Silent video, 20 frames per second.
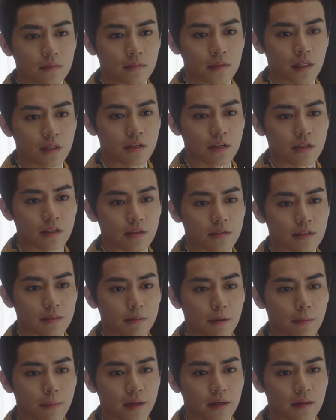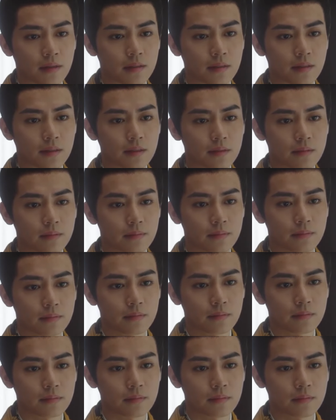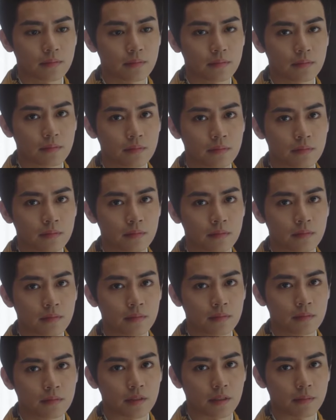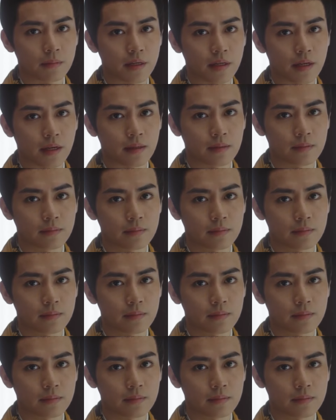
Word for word: 那朕要怎么配合你？演一出戏，怎么演？